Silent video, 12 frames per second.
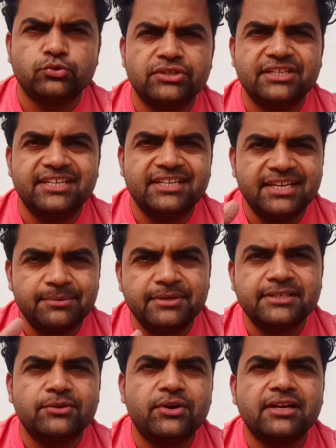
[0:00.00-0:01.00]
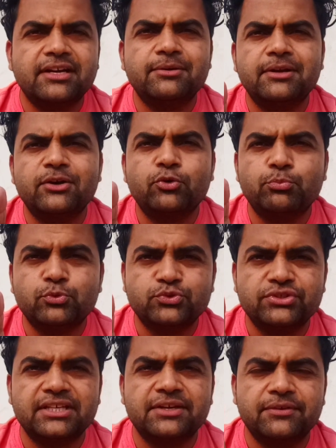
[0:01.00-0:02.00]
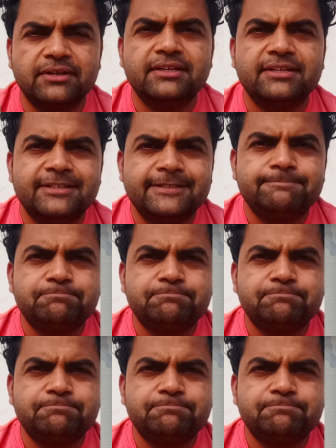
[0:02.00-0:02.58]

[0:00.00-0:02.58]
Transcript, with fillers: कुछ नहीं है ये भी सवाल कई लोग पूछते हैं